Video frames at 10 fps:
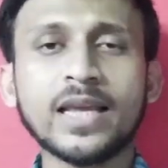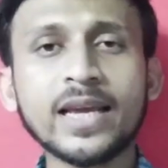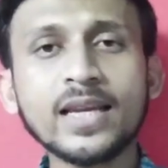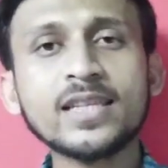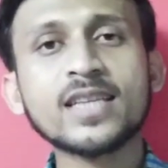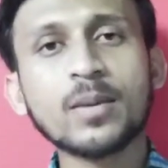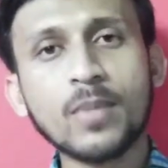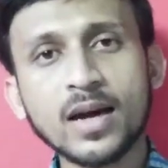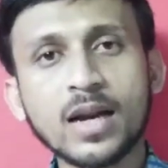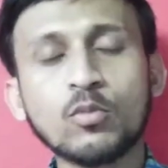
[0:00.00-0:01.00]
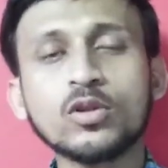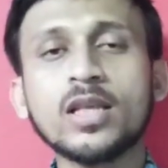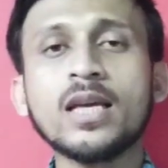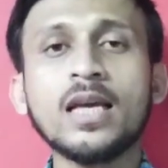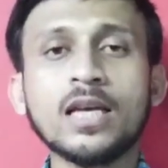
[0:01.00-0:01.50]
ইংলিশ আর বাংলার
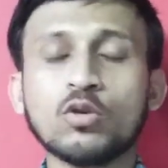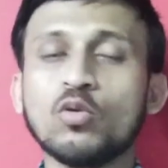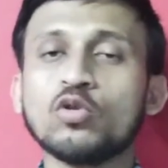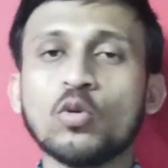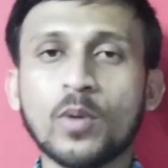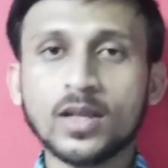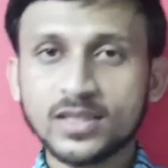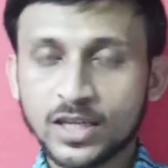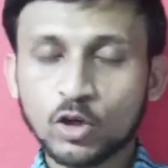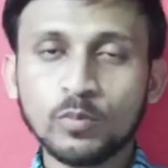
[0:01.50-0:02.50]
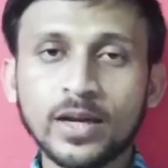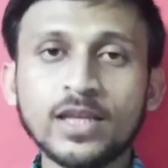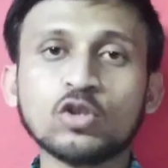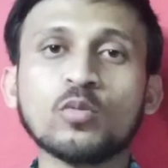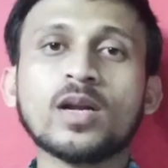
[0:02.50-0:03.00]
মধ্যে কোনো তফাৎ সেরকম
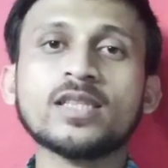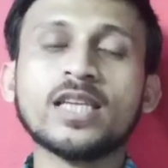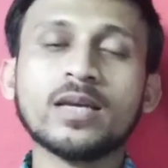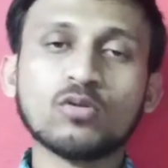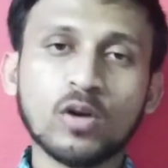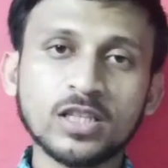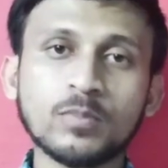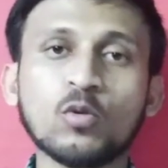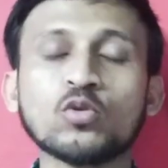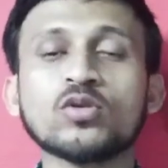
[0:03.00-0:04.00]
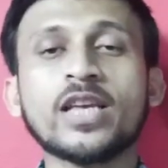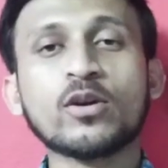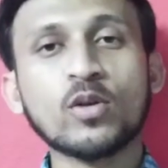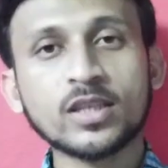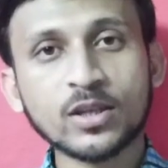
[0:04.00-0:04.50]
নেই তোমরা যে কলেজে পড়ছো
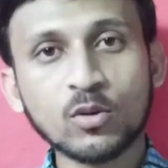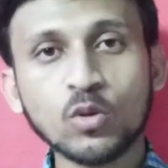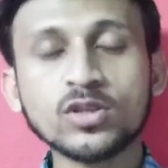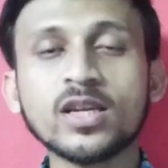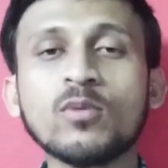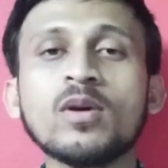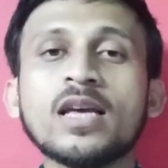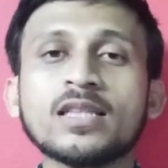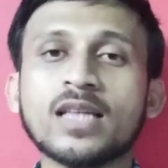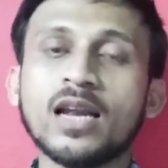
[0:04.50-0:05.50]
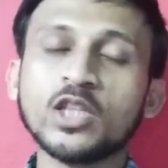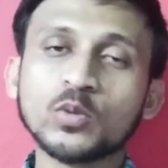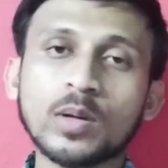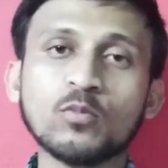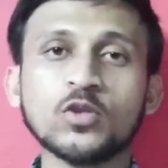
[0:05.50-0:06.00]
সেই কলেজে খোঁজ নাও তাহলেই
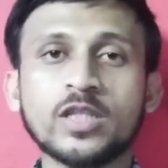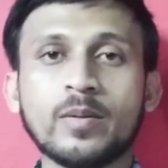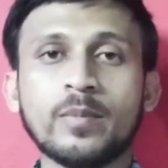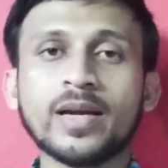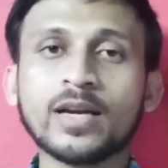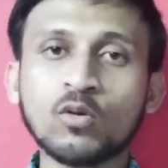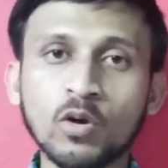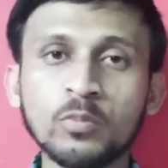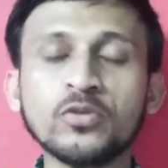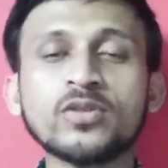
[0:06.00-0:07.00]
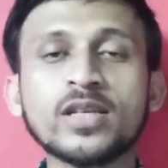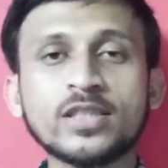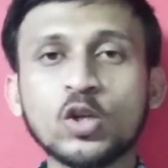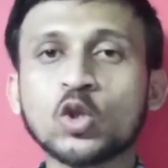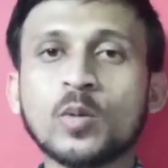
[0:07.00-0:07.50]
তোমরা বুঝতে পারবে এটা
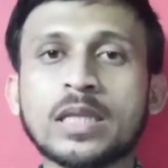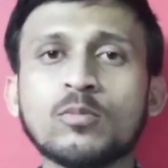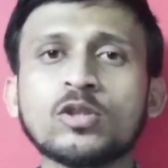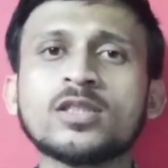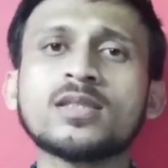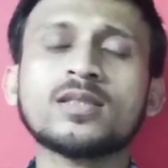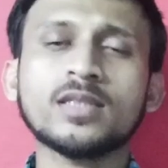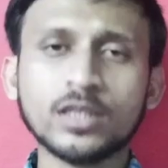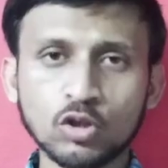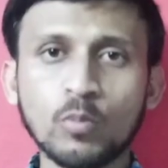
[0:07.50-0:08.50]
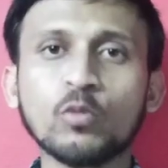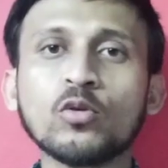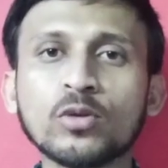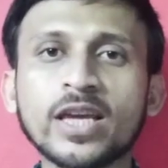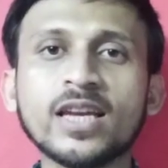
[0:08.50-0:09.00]
কনফিউশন ছিল তোমাদের মধ্যে যে
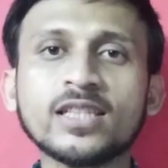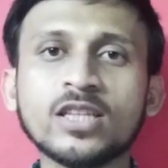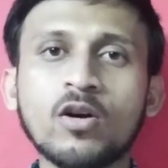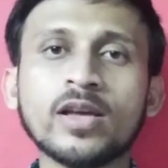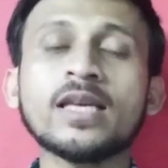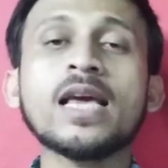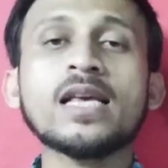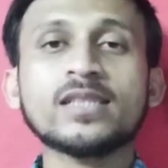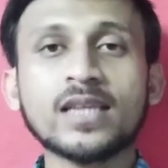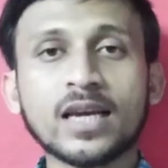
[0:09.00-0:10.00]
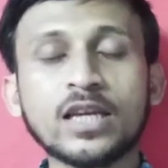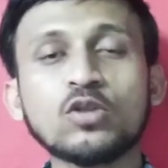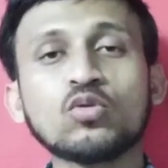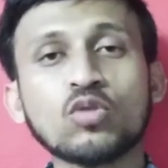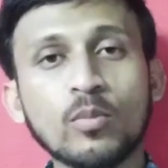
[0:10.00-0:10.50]
সম্পূর্ণ কি ইংলিশে হয় সেটা
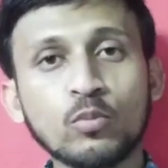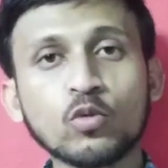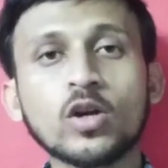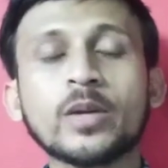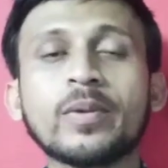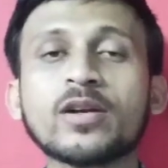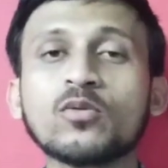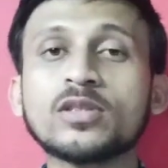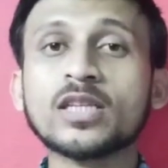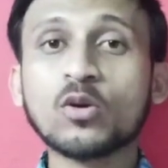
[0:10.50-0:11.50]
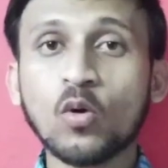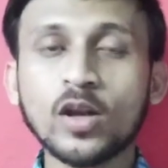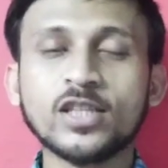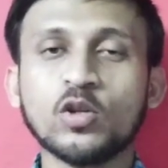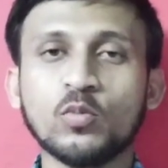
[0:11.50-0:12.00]
কিন্তু সম্পূর্ণ ডিপেন্ড করছে
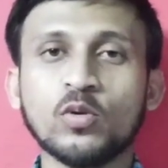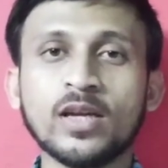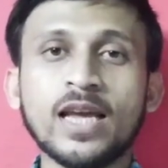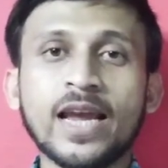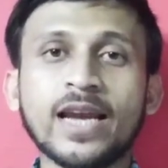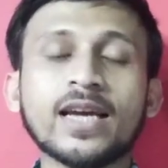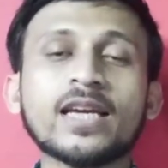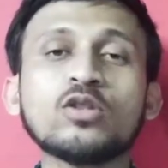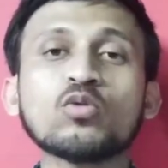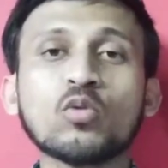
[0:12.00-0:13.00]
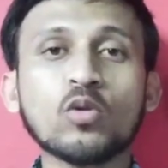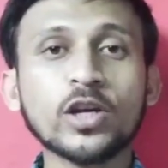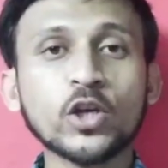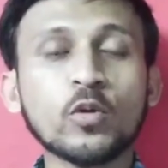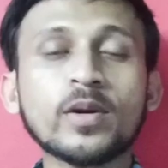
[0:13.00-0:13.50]
কলেজের ওপর এটা কিন্তু কোনো
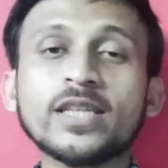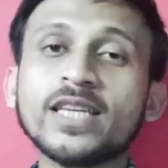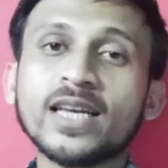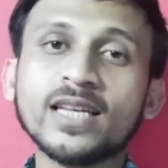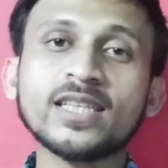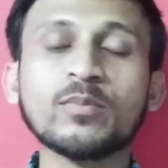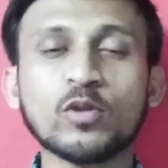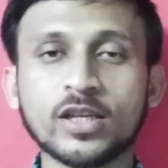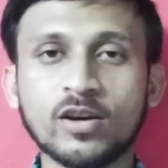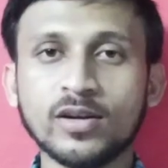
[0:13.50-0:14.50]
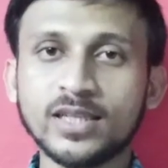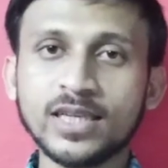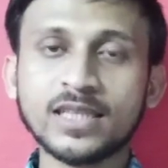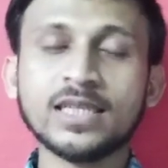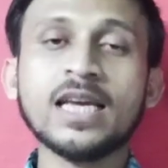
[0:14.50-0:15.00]
নিয়ম নেই যে ইংলিশেই পরীক্ষা হয়
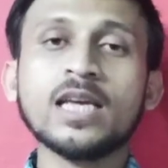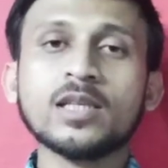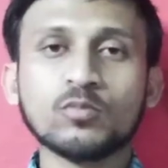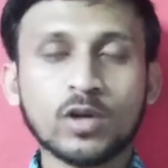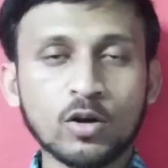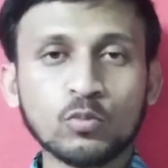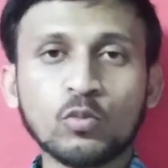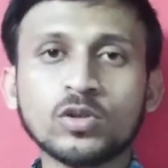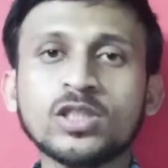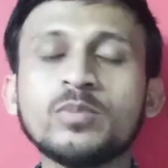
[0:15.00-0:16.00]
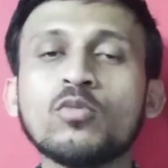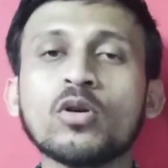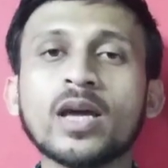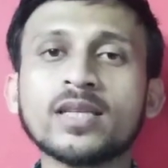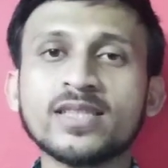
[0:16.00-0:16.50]
ঠিক আছে কারণ
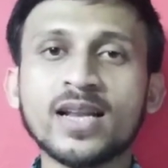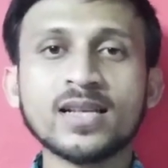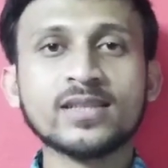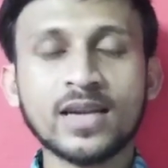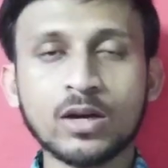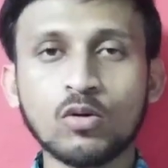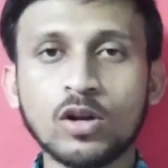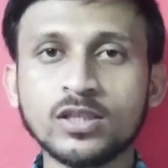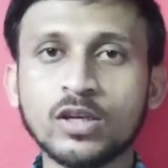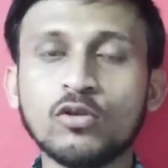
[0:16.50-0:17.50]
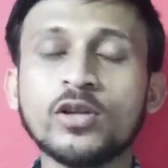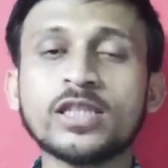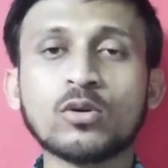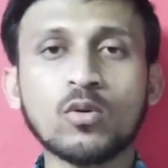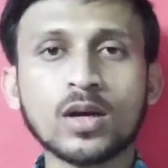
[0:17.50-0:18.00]
পশ্চিমবঙ্গের সেরা সেরা কলেজ যেগুলো
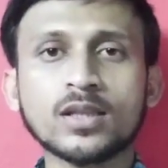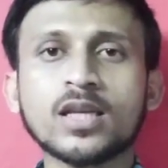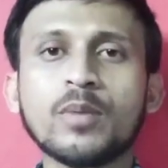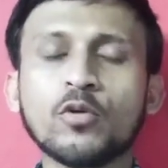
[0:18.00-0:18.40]
রয়েছে কলকাতা